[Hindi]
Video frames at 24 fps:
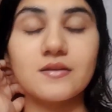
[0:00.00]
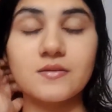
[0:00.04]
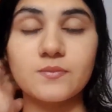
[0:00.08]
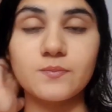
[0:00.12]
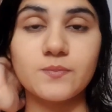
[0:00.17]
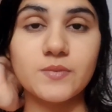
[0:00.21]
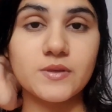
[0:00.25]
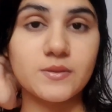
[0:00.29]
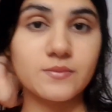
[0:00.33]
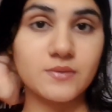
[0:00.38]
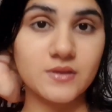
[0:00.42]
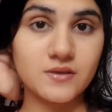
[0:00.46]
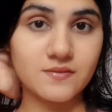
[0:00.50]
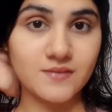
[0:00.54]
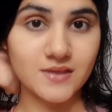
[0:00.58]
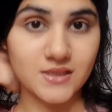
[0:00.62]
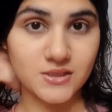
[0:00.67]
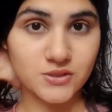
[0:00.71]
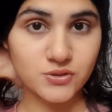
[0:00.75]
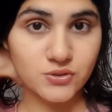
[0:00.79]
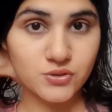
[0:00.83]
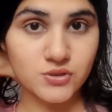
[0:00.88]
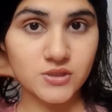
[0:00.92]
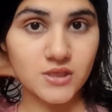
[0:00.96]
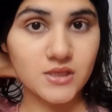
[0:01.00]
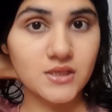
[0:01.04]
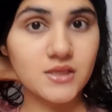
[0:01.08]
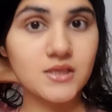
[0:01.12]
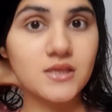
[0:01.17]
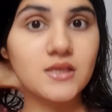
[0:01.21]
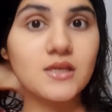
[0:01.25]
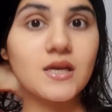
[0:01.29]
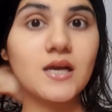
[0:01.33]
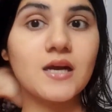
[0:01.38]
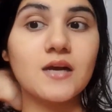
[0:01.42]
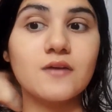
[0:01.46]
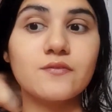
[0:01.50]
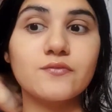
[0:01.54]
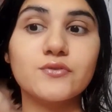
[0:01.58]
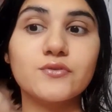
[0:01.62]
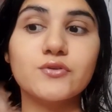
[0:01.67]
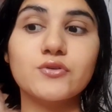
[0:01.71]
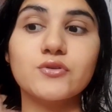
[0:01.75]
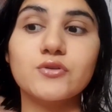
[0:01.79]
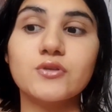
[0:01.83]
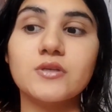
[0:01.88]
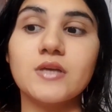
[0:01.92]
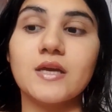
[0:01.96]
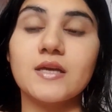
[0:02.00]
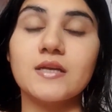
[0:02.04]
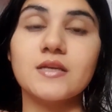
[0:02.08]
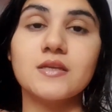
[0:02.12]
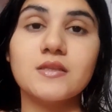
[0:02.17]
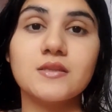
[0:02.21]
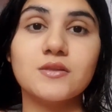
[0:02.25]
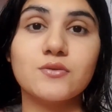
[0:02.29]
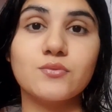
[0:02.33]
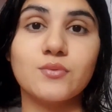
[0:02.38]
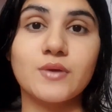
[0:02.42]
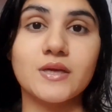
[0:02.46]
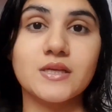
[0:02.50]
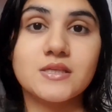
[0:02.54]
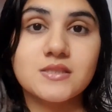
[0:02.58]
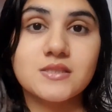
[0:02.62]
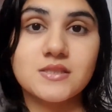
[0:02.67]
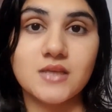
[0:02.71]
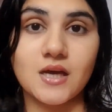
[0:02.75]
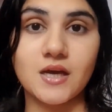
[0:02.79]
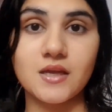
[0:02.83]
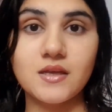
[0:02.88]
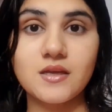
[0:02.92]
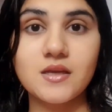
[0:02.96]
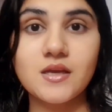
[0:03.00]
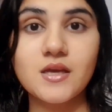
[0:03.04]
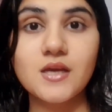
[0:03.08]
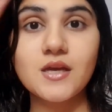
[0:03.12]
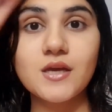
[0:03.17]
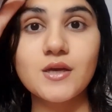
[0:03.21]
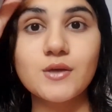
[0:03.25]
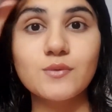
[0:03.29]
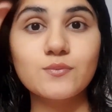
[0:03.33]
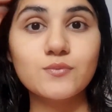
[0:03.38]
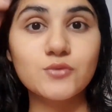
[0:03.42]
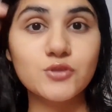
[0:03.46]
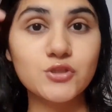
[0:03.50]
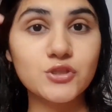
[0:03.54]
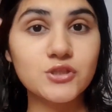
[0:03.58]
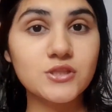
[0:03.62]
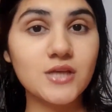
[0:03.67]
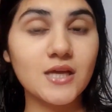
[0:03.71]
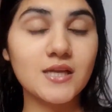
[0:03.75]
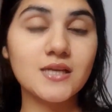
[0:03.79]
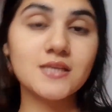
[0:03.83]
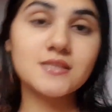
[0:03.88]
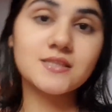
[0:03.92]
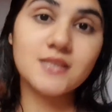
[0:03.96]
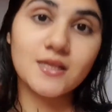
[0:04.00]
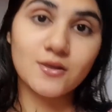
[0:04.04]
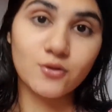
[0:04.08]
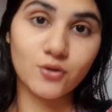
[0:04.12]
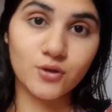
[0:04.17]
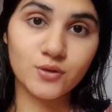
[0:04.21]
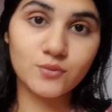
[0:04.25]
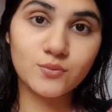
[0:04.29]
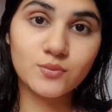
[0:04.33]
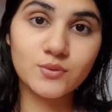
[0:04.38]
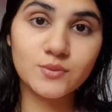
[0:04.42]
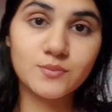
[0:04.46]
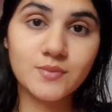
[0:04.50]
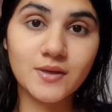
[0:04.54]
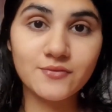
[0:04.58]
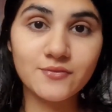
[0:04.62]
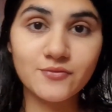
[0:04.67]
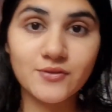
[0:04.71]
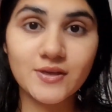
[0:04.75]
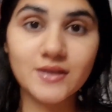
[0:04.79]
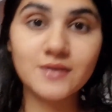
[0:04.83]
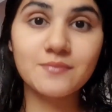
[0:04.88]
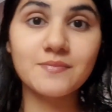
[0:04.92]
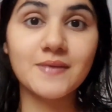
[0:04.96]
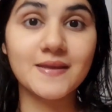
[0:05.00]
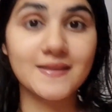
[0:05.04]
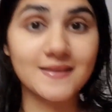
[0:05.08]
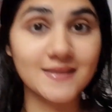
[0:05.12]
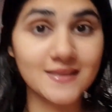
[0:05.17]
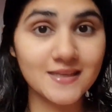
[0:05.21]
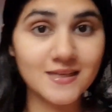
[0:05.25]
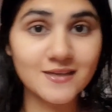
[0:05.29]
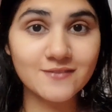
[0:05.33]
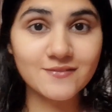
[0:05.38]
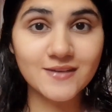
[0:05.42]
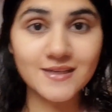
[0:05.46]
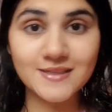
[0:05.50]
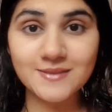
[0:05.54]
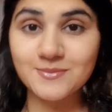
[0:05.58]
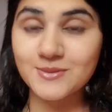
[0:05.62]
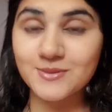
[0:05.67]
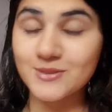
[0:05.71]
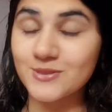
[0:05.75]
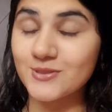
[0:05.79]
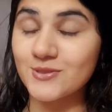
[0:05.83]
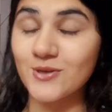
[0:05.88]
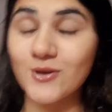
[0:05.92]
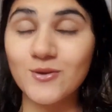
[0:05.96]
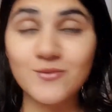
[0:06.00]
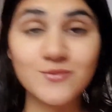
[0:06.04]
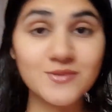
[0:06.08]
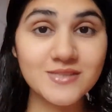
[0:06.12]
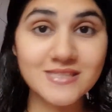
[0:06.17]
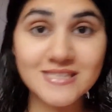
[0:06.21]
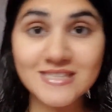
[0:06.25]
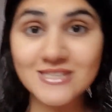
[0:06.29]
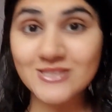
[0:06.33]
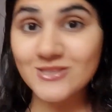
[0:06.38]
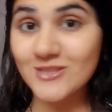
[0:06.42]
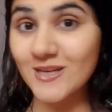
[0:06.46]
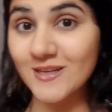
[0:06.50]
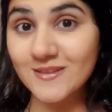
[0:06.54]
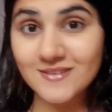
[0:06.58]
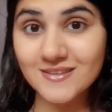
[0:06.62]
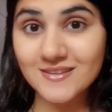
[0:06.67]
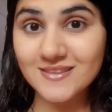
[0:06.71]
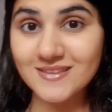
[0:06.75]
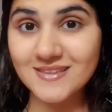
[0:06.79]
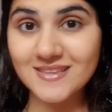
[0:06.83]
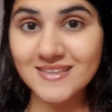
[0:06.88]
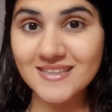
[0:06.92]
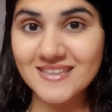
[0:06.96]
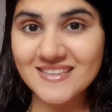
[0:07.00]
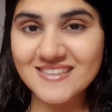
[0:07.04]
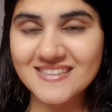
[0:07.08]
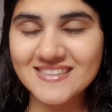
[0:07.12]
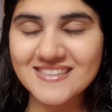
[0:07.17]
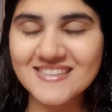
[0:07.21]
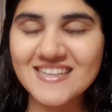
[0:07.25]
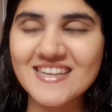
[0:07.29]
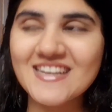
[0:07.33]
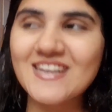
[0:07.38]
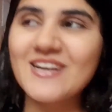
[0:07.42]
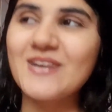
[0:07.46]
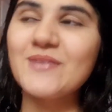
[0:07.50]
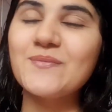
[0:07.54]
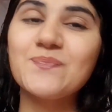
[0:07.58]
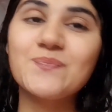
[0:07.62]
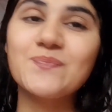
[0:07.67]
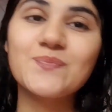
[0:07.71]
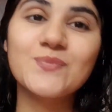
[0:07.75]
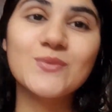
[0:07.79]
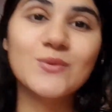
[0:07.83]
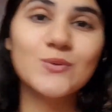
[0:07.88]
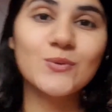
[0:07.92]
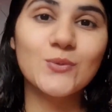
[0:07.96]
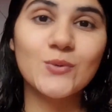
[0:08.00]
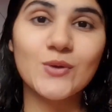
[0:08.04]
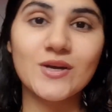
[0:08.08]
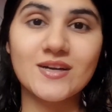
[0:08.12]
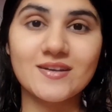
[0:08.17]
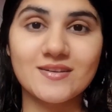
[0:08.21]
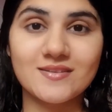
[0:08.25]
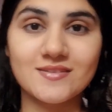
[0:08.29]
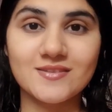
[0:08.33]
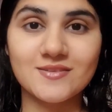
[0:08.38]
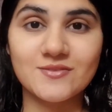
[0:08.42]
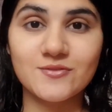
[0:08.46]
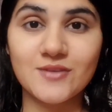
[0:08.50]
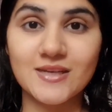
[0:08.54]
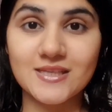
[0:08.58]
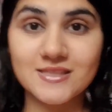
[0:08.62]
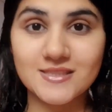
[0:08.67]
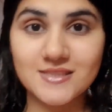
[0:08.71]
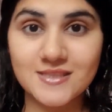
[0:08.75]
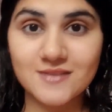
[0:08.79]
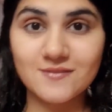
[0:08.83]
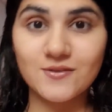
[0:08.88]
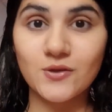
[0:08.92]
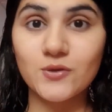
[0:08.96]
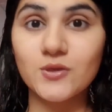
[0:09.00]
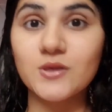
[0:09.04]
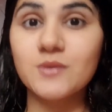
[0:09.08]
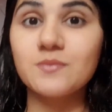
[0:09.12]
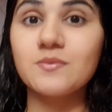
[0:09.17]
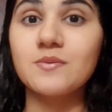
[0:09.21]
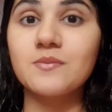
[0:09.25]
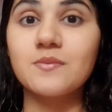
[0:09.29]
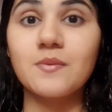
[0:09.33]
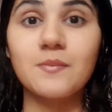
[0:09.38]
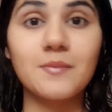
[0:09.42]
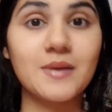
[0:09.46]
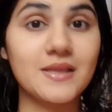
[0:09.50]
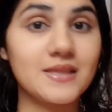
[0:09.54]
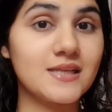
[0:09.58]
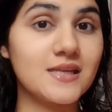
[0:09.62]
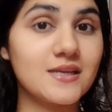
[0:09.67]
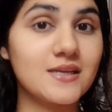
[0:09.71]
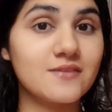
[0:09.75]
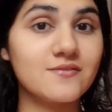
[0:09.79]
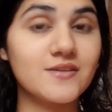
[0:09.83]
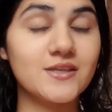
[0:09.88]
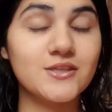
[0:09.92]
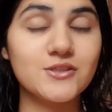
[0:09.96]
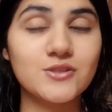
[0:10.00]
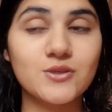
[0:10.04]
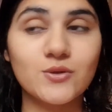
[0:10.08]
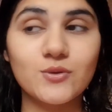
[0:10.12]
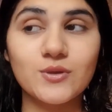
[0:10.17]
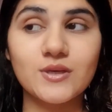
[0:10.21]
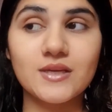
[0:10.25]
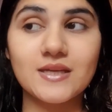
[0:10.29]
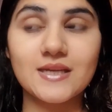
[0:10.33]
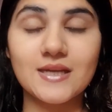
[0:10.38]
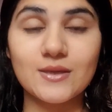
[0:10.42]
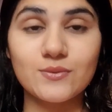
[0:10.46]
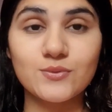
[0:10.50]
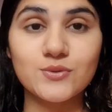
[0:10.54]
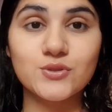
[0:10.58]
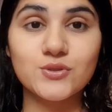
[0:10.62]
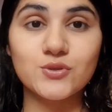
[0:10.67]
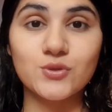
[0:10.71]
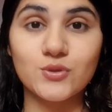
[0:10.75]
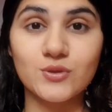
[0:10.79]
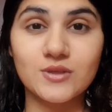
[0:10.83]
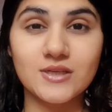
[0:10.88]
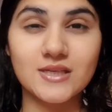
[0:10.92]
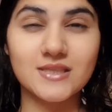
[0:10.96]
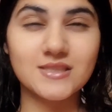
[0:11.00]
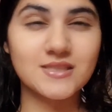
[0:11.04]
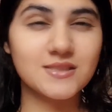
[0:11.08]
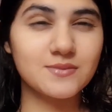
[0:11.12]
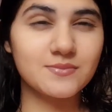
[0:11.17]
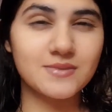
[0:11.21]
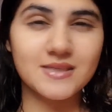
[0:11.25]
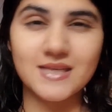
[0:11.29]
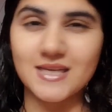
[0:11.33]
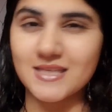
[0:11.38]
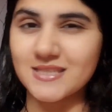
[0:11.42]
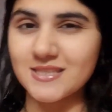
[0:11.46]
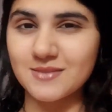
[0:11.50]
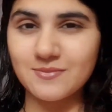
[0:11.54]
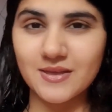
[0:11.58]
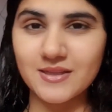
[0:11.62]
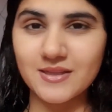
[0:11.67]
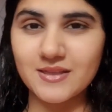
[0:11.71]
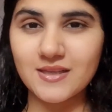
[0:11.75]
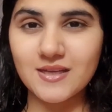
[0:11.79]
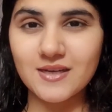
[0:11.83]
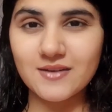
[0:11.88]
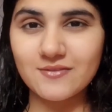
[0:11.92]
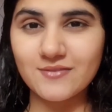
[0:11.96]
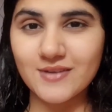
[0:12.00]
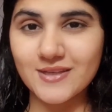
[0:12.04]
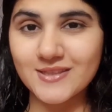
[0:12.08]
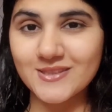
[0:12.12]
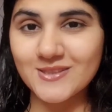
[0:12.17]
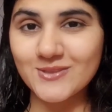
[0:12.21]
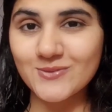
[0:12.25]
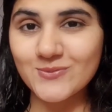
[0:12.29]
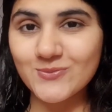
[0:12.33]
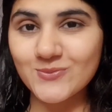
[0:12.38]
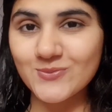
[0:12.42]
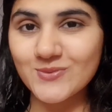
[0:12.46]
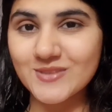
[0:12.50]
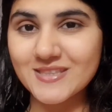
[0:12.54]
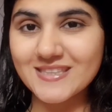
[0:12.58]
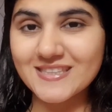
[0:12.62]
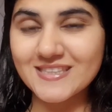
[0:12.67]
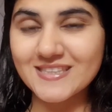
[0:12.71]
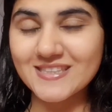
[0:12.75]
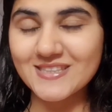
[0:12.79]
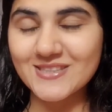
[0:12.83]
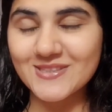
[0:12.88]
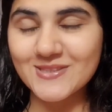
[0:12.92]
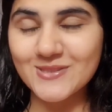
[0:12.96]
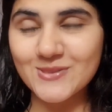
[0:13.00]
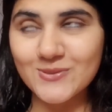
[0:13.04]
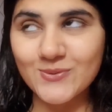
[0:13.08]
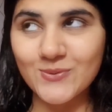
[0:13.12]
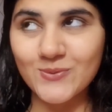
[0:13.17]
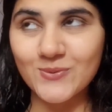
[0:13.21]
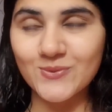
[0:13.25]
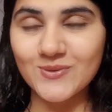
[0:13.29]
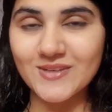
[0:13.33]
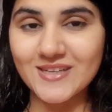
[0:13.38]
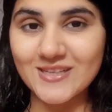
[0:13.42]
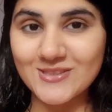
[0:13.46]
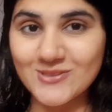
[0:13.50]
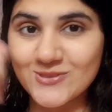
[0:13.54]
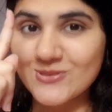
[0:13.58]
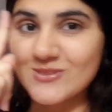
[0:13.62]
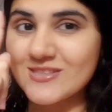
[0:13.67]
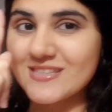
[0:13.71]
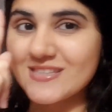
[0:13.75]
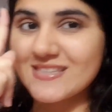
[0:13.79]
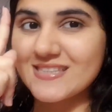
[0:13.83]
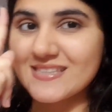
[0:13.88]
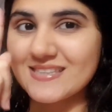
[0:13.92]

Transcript: फिर मेरी वैक्स हो जाएगी आफ्टर गेटिंग द वैक्स डन मुझे जाना सलॉन विद माई फ्रेंड मेहंदी लगवाना बिकॉज ऑब्वियसली चांदा थिंग्स तो वैक्स करवाऊंगी फिर मैं मेहंदी लगवाने चाहूँगी एंड आई वो शो यू गाइस मैं कैसी मेहंदी लगवाती हूँ सो लेट्स जस्ट सी